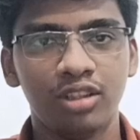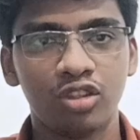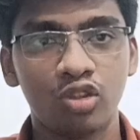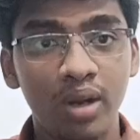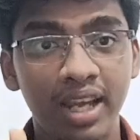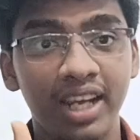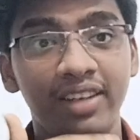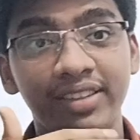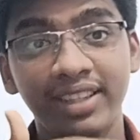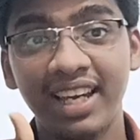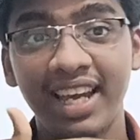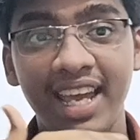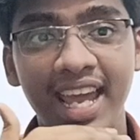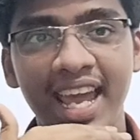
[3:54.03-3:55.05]
ஸோ நீங்கள் வந்து
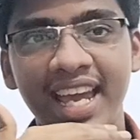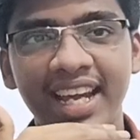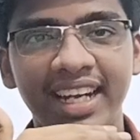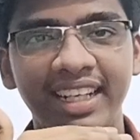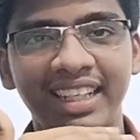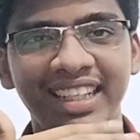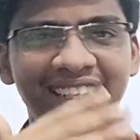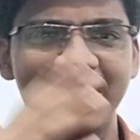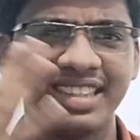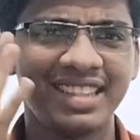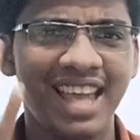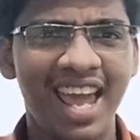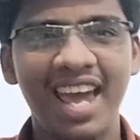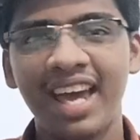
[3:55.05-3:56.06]
ஏஐடிஎஸ்
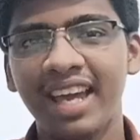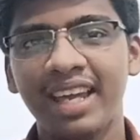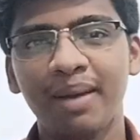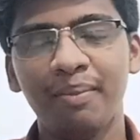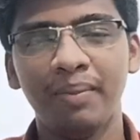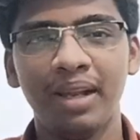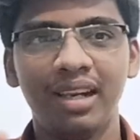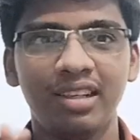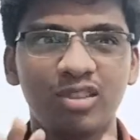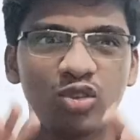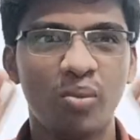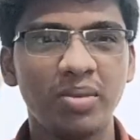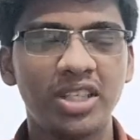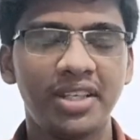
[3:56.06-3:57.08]
ஏஎம்எல் ஸோ
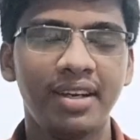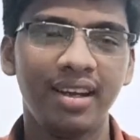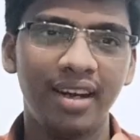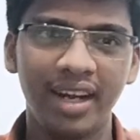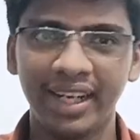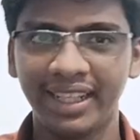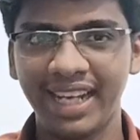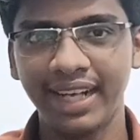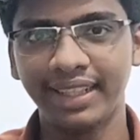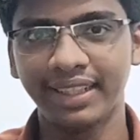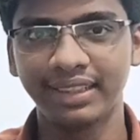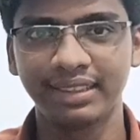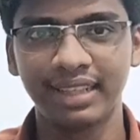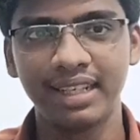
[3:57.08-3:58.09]
மிஷின் லேர்னிங்
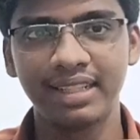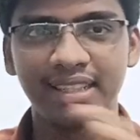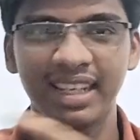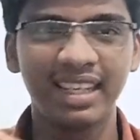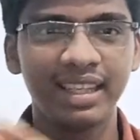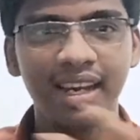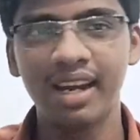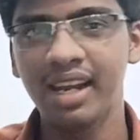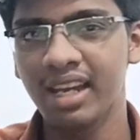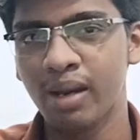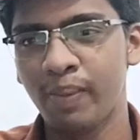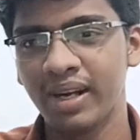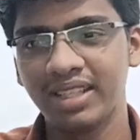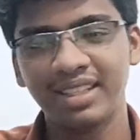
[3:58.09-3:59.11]
டேட்டா சயின்ஸ் இதெல்லாம்
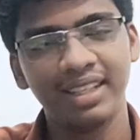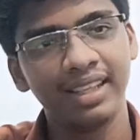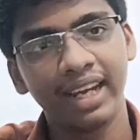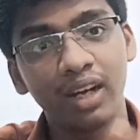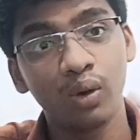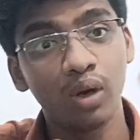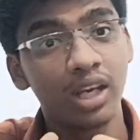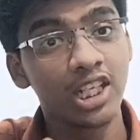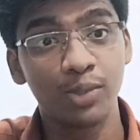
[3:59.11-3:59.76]
நீங்கள் படிச்சிருந்தீங்கன்னா உங்களுக்கு